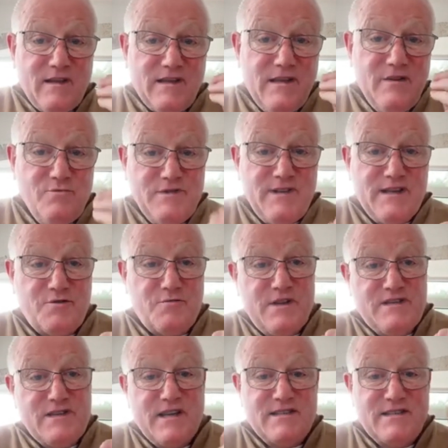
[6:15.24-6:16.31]
qui nous
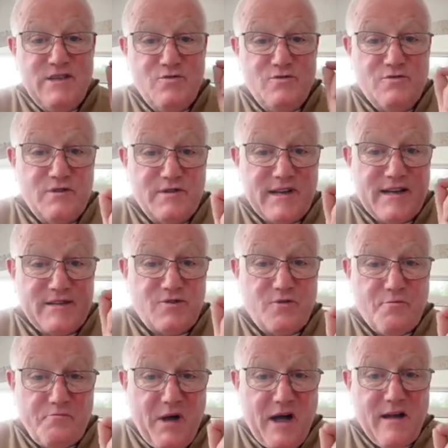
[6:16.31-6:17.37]
détruisent. Et si nous ne
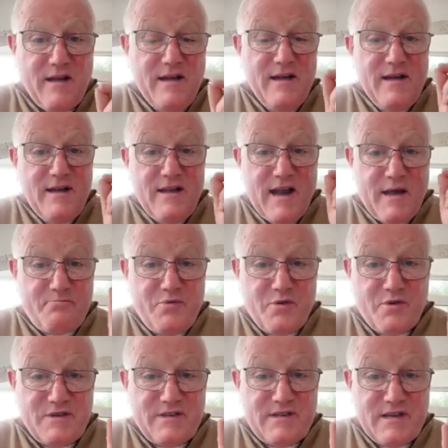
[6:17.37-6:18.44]
traitons pas la
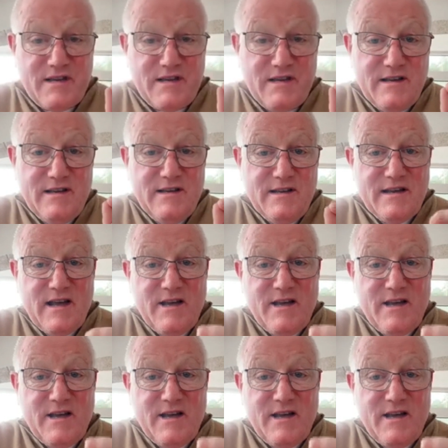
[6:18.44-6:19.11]
pureté,